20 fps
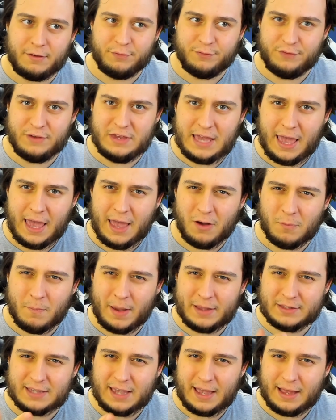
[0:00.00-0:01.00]
fiel,
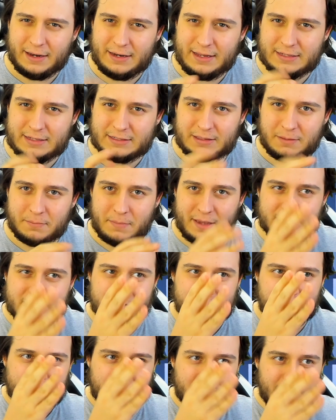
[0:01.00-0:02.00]
mais realista,
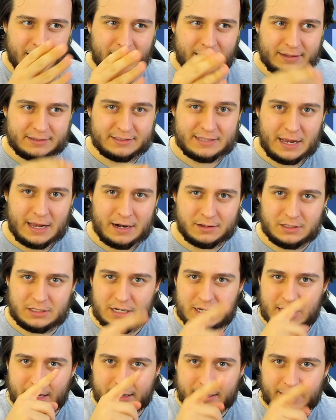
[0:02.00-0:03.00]
mais uh,
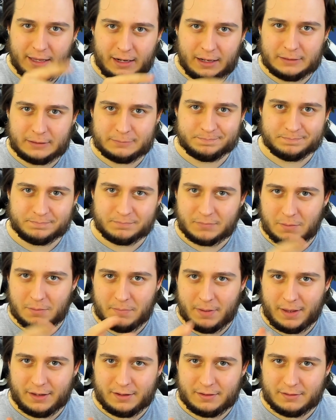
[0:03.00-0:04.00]
certinha, aquela
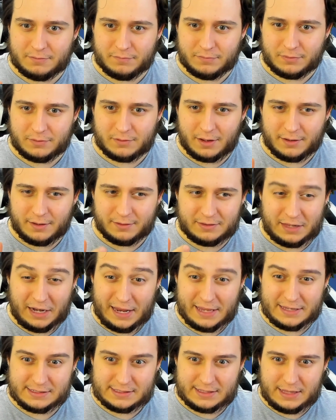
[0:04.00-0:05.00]
bem uh, ah,
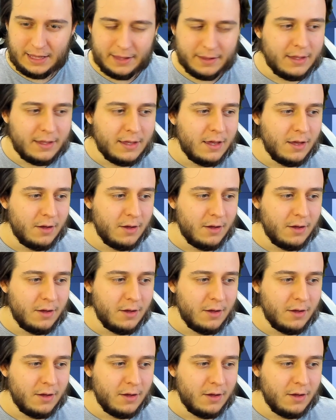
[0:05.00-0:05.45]
3D,